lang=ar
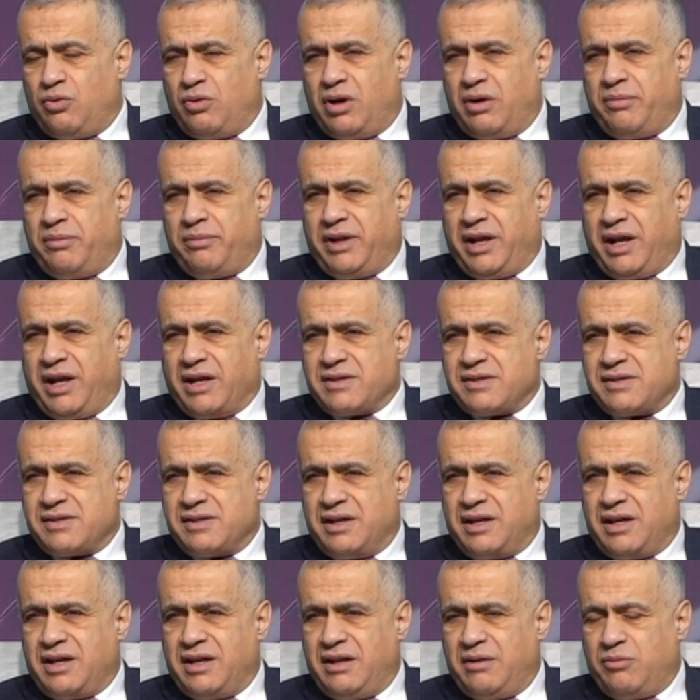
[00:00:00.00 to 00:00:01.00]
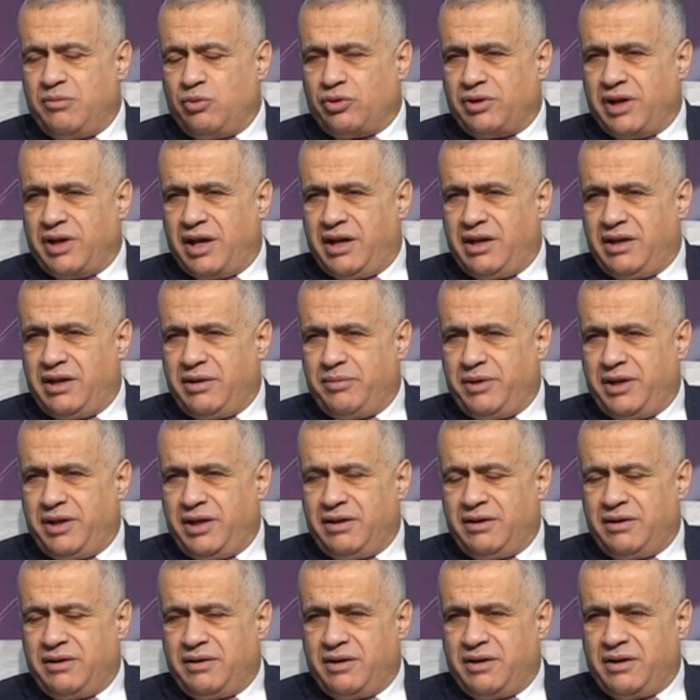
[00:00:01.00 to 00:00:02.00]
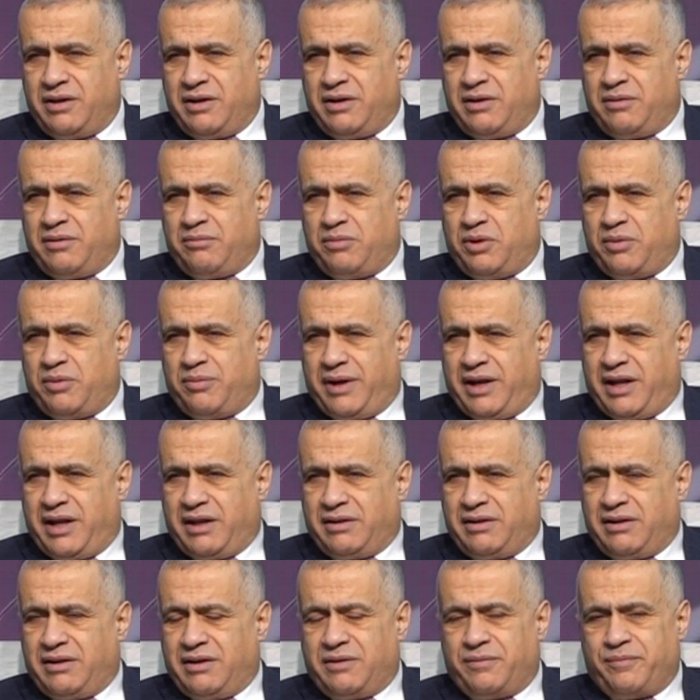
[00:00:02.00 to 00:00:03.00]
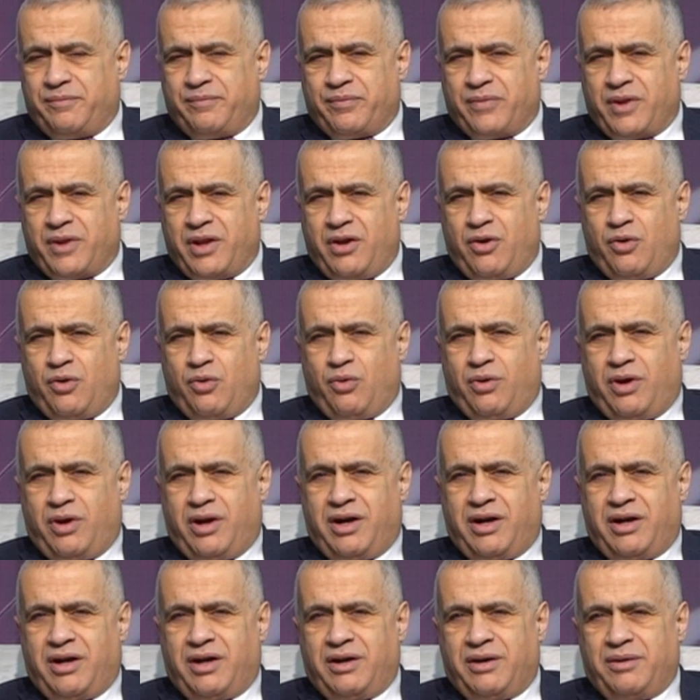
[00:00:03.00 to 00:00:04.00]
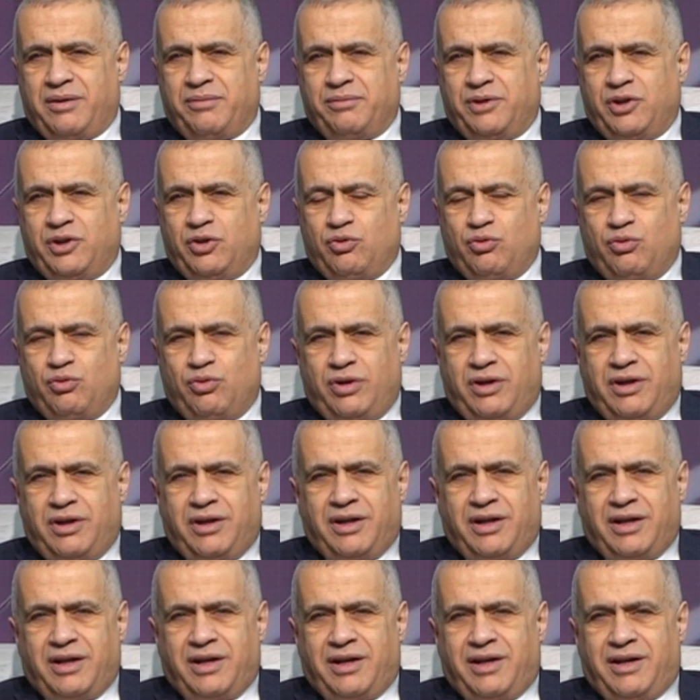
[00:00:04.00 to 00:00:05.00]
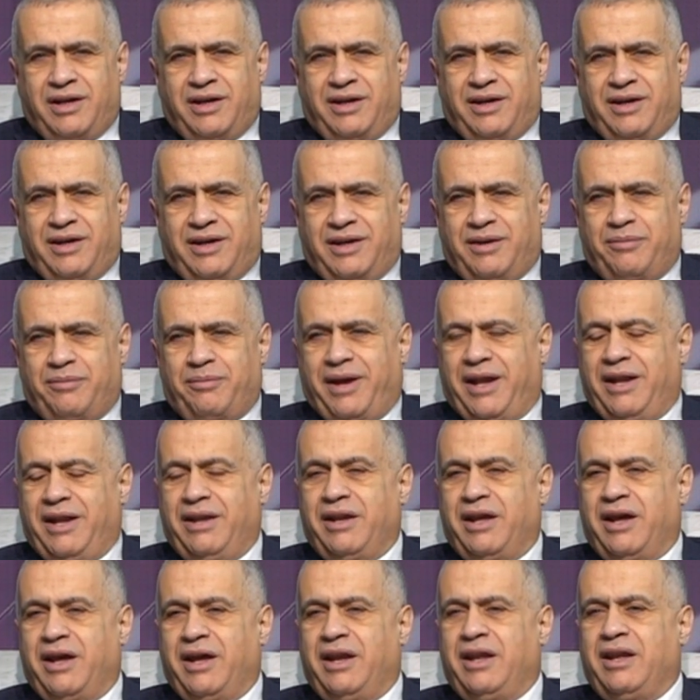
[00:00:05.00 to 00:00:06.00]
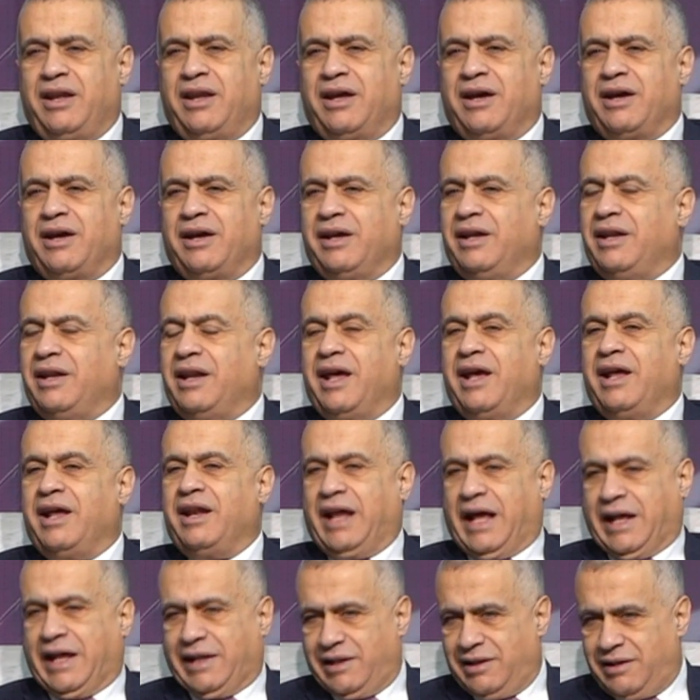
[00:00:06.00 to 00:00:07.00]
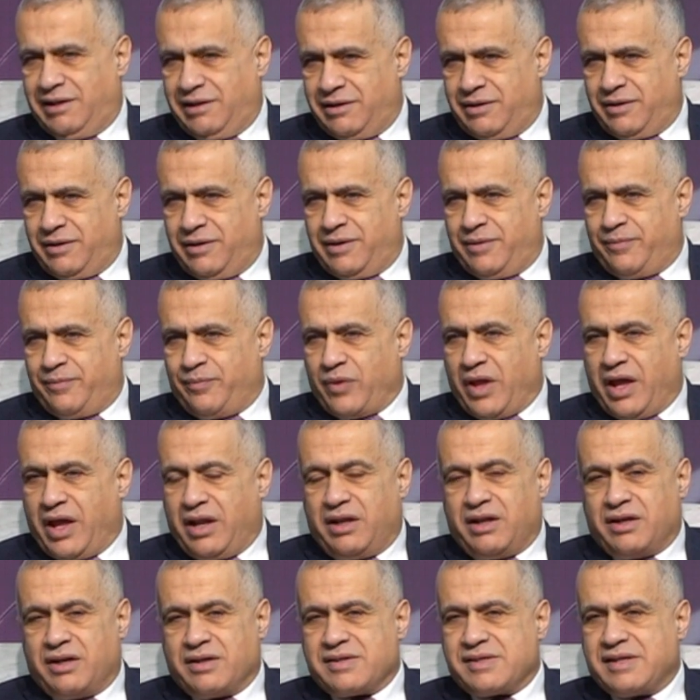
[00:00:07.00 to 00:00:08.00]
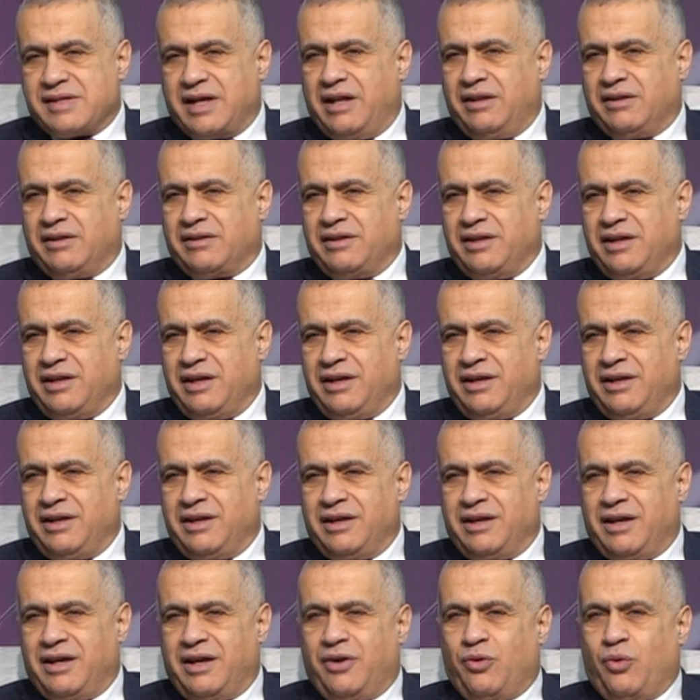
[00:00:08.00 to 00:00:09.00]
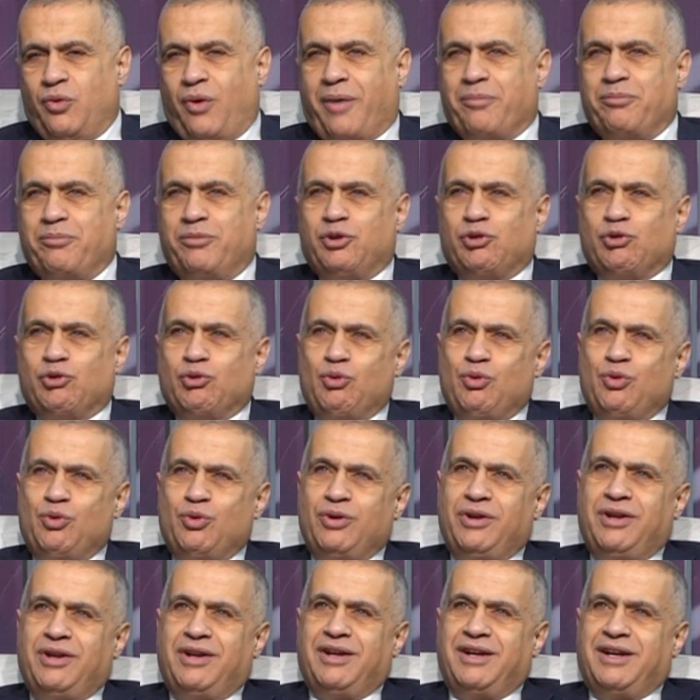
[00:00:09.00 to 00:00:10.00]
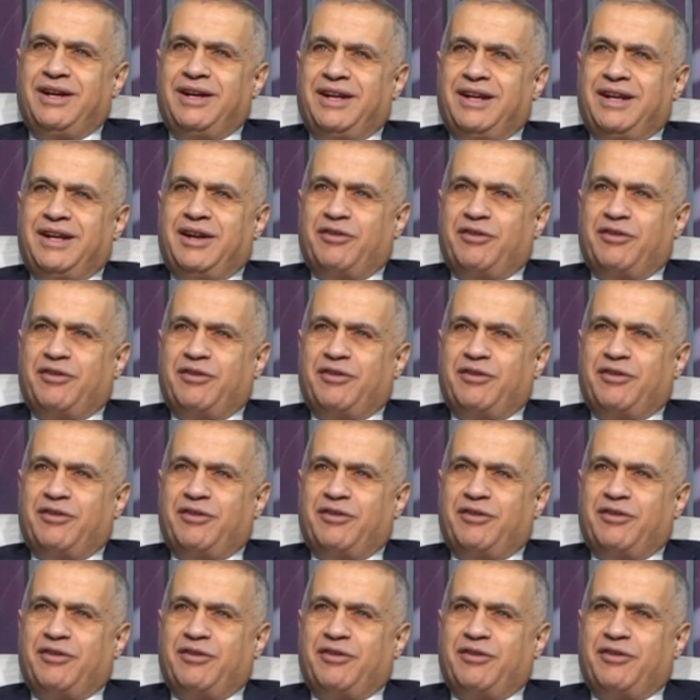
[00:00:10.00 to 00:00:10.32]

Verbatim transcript: ومنعزي كل المتألمين ببلدنا ومنقول آه، ما قلنا إلا إله العدل هلا سألتني وعم بتقول